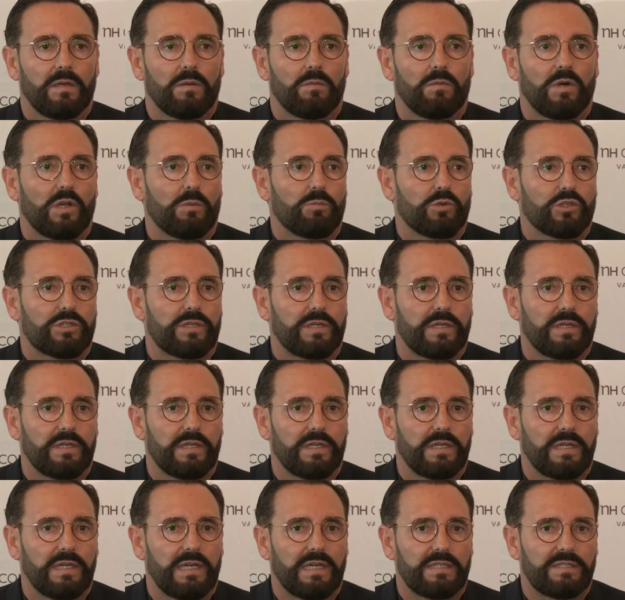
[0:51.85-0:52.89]
bueno, pues
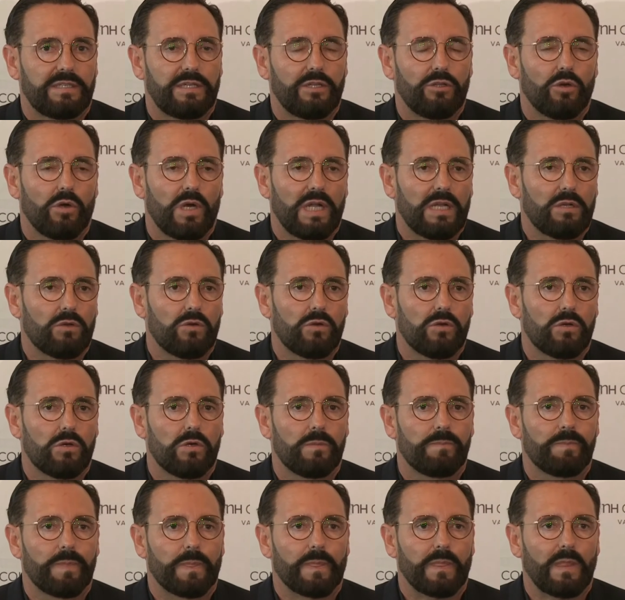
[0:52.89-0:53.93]
eh, ha sido
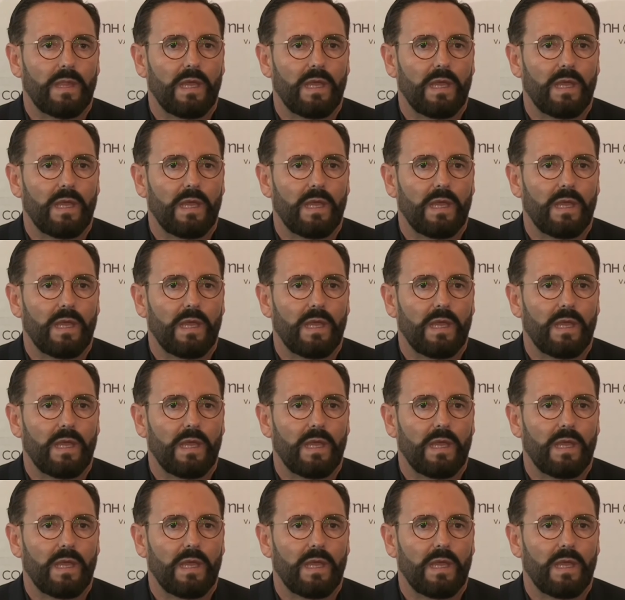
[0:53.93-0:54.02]
algo